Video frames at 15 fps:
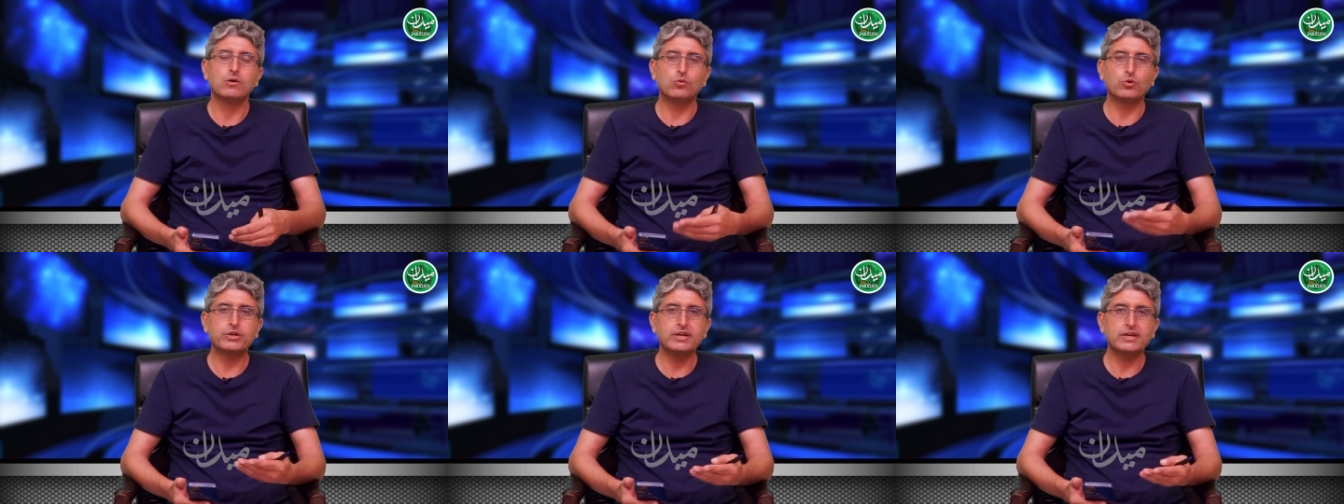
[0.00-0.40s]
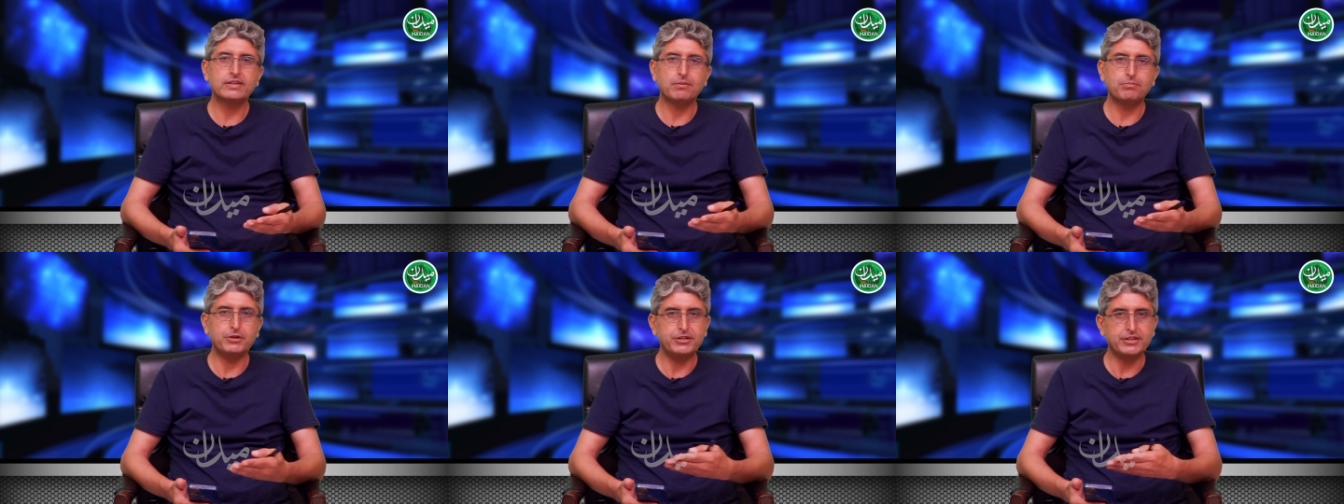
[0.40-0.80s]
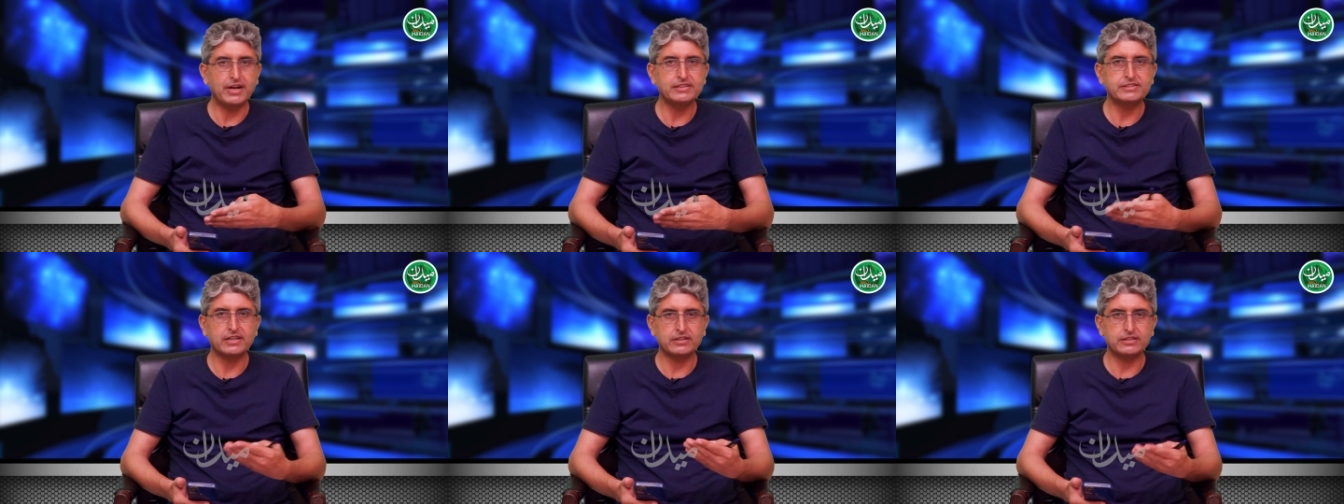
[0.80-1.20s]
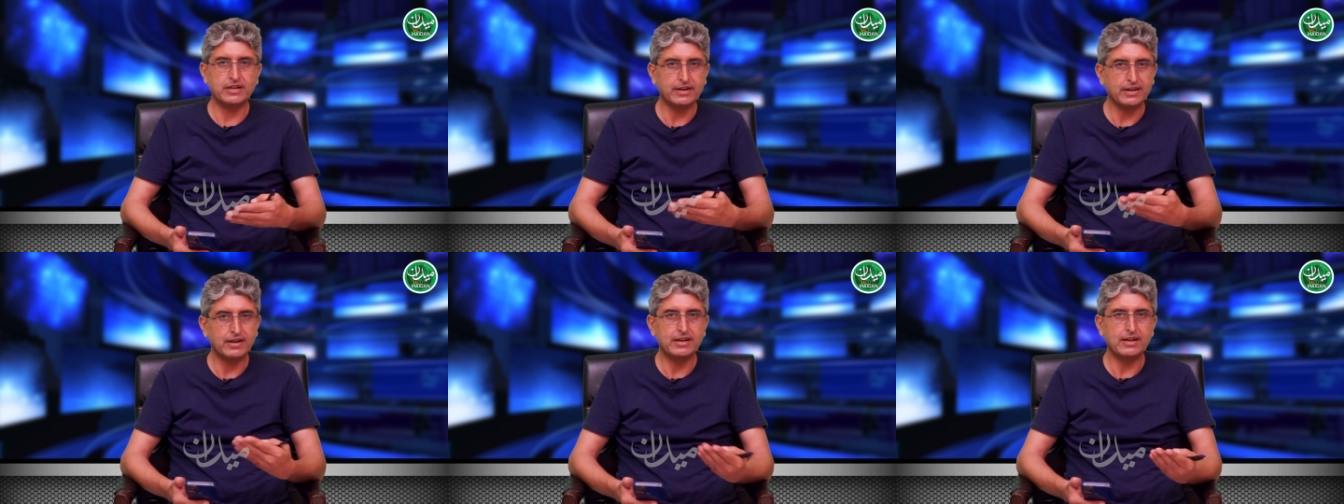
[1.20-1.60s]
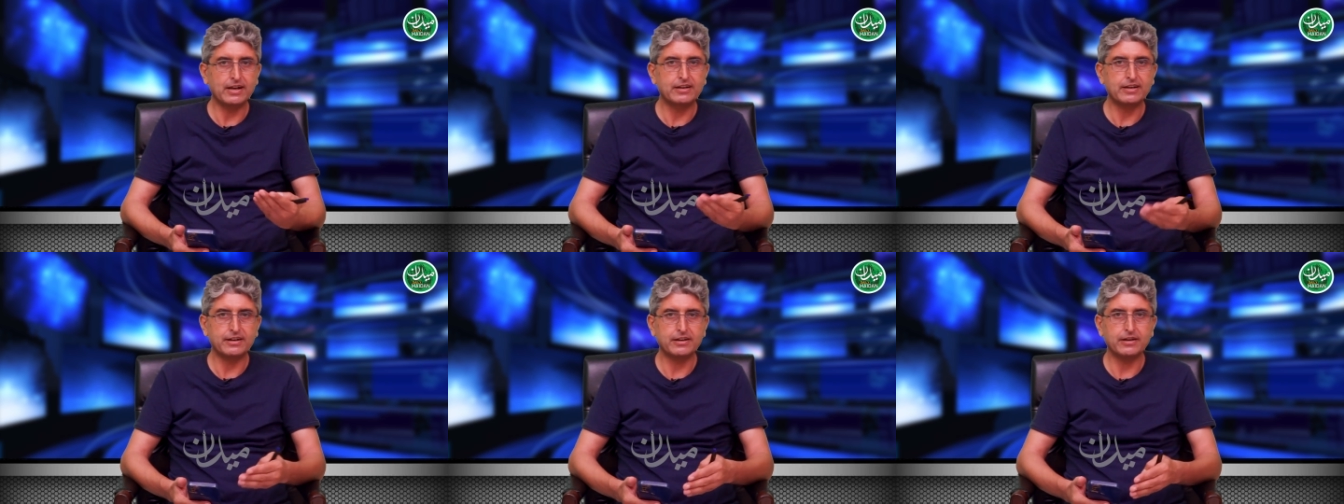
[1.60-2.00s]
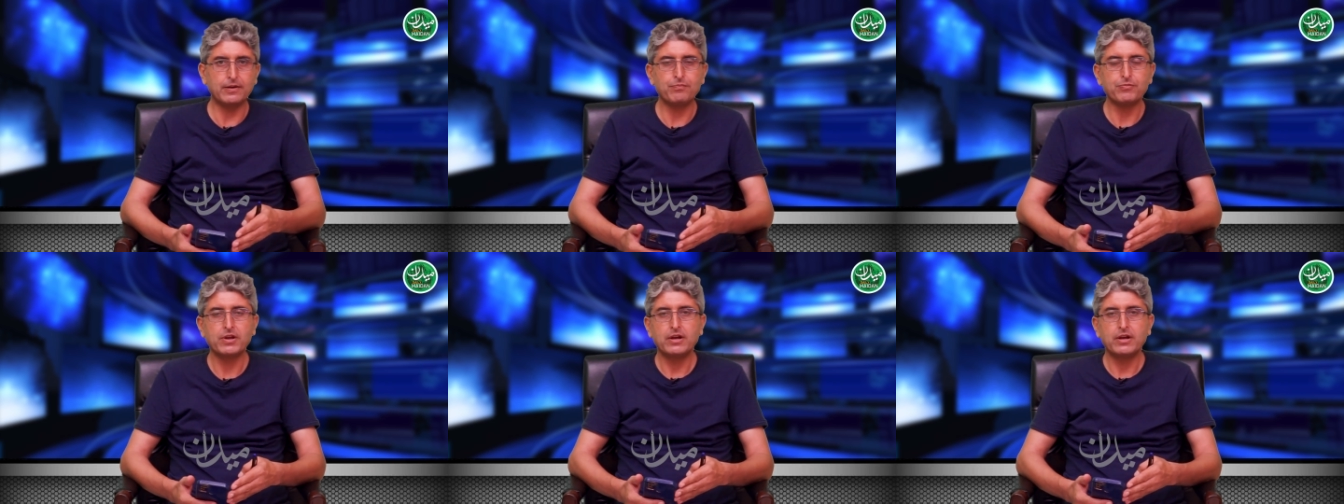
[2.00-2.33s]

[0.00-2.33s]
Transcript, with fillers: वो किया था पी टी आई से धड़ा अलग करके